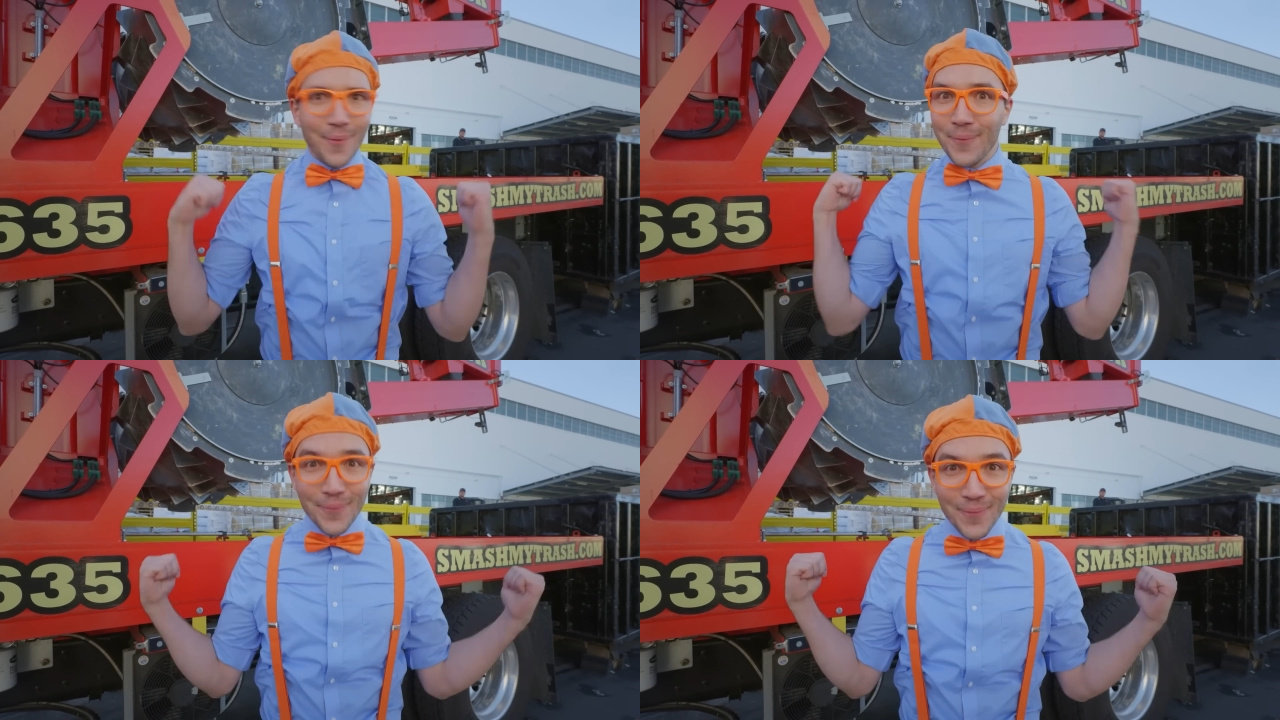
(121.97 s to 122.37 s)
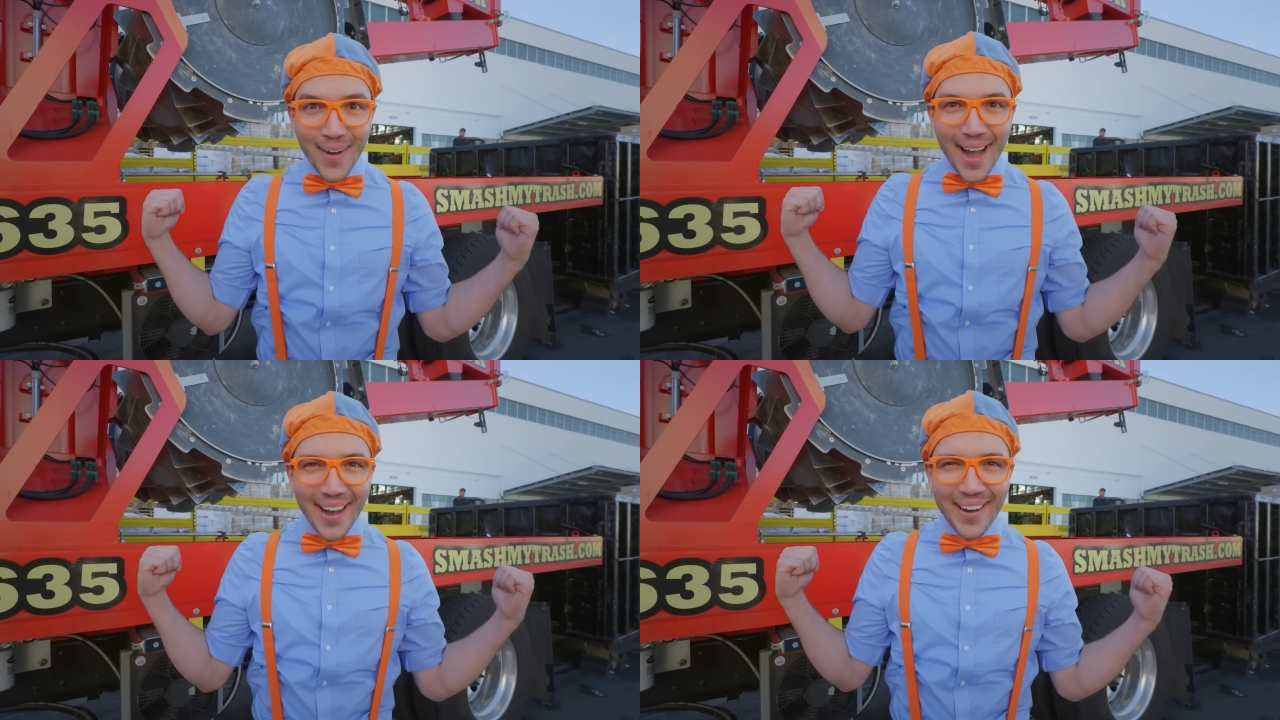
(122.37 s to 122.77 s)

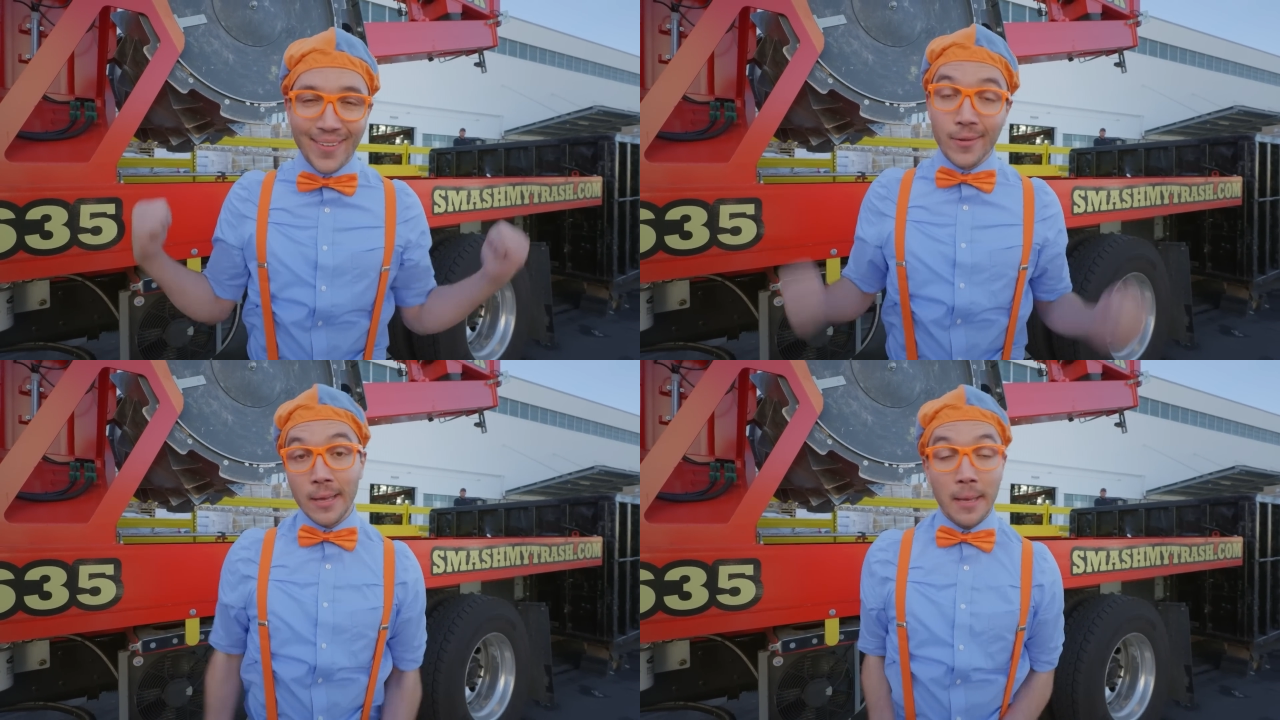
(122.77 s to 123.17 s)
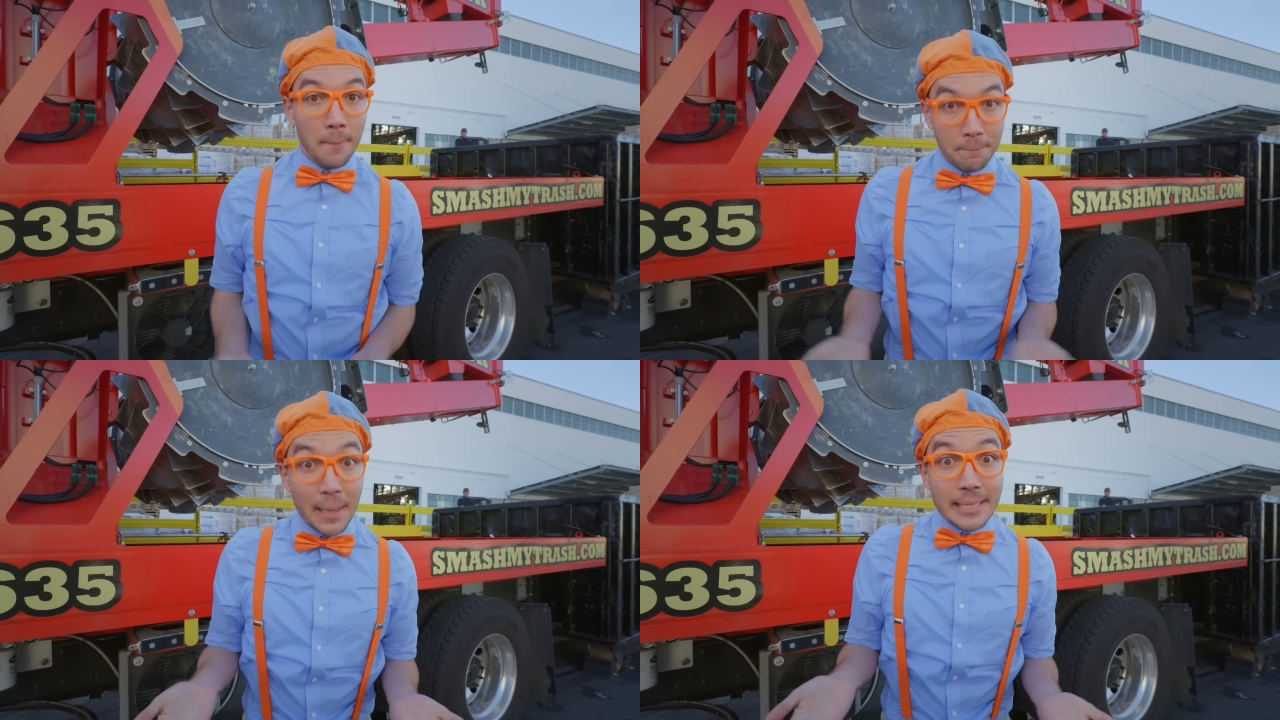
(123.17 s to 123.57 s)
واو
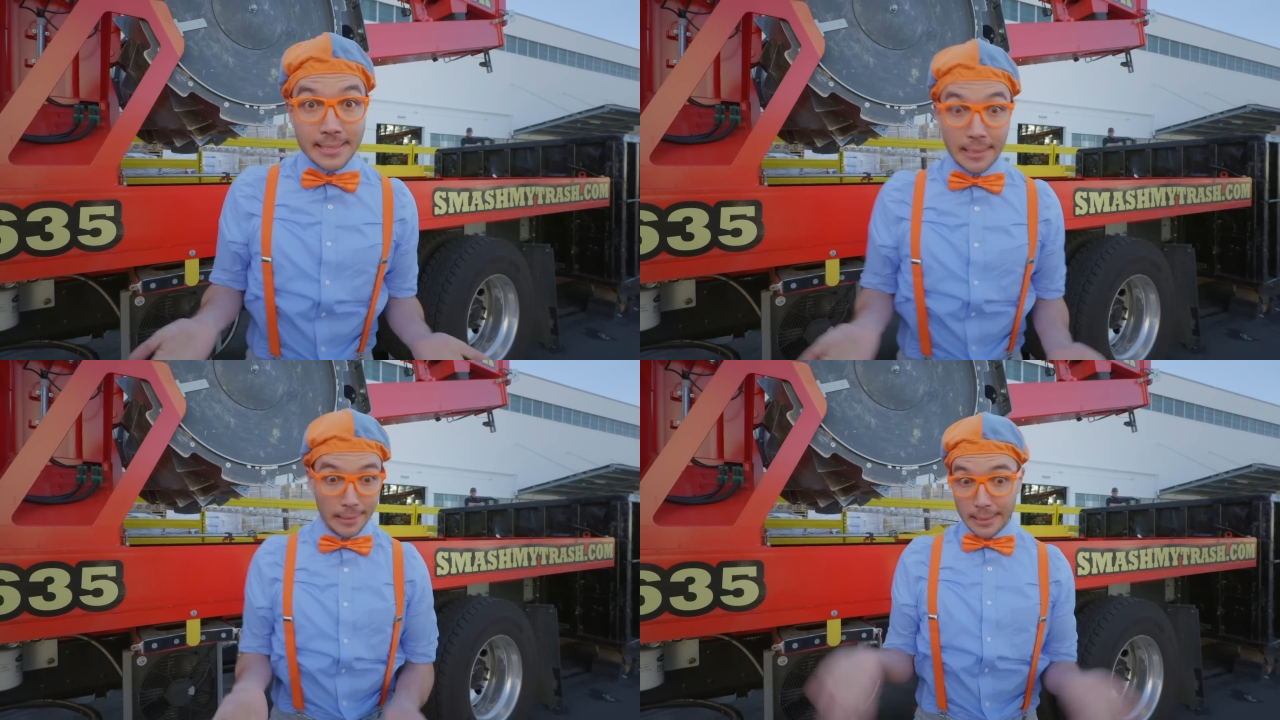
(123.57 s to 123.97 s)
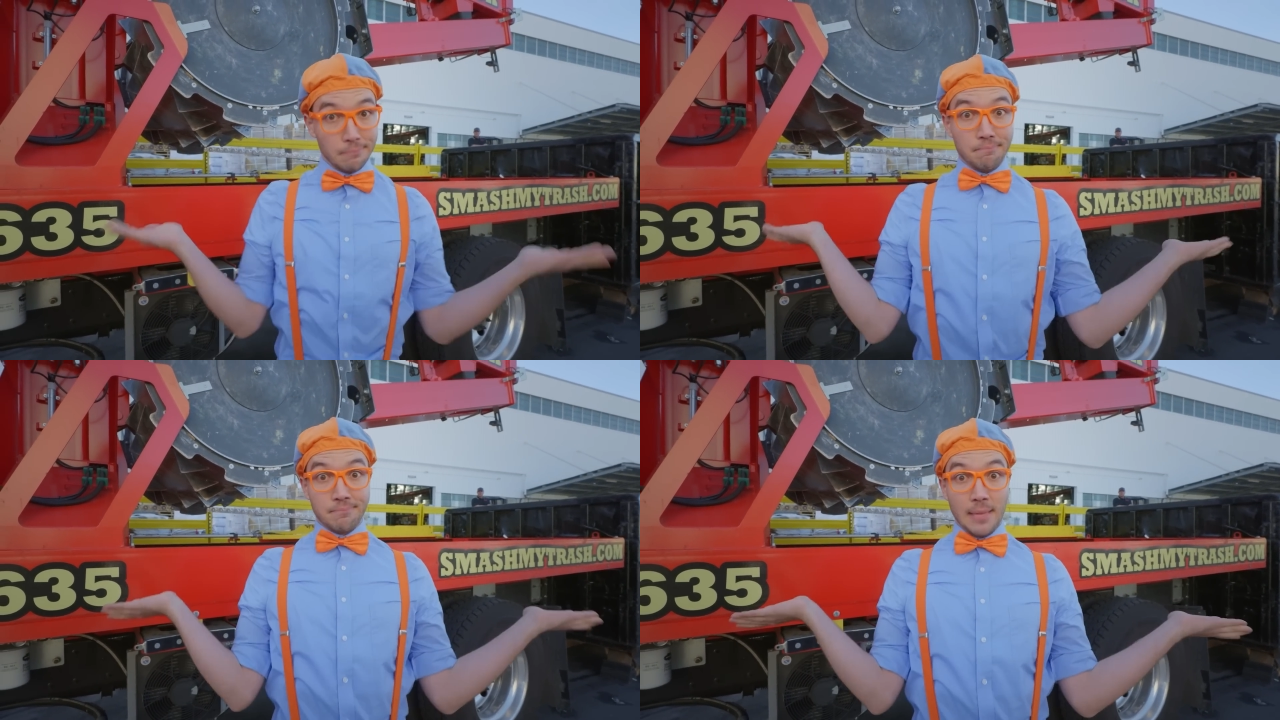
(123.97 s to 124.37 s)
صراحة
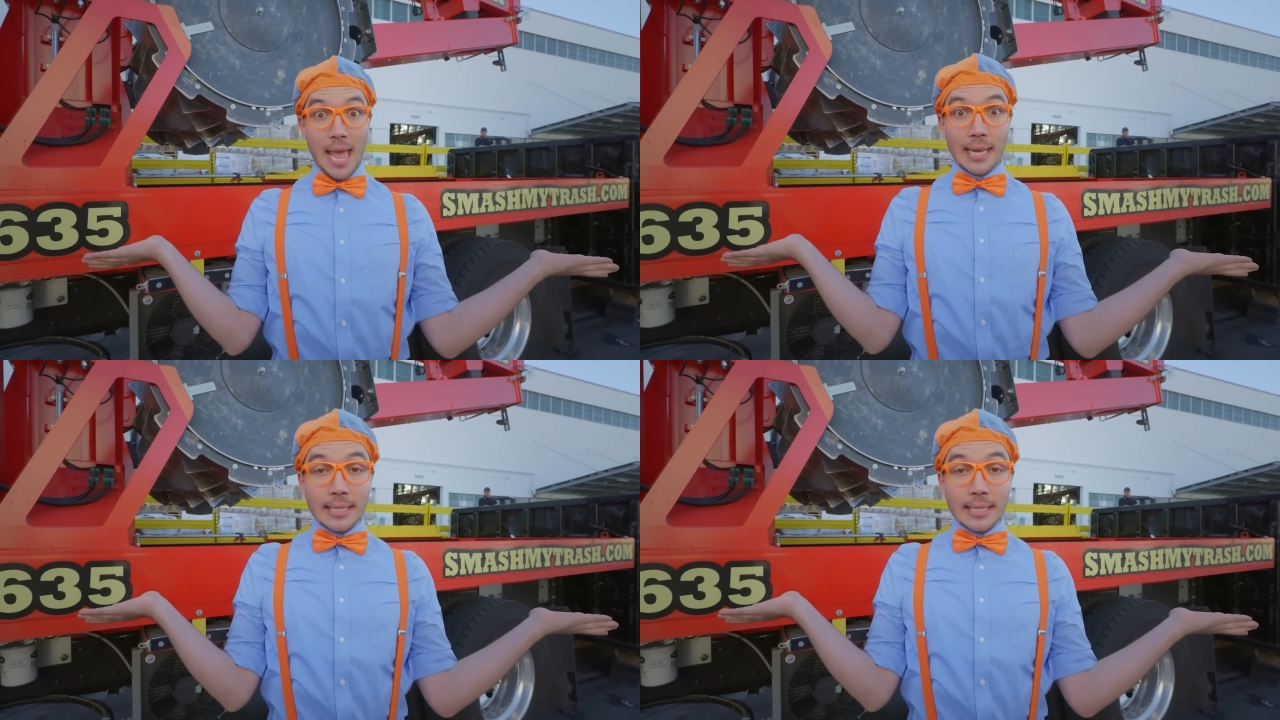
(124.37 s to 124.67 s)
أي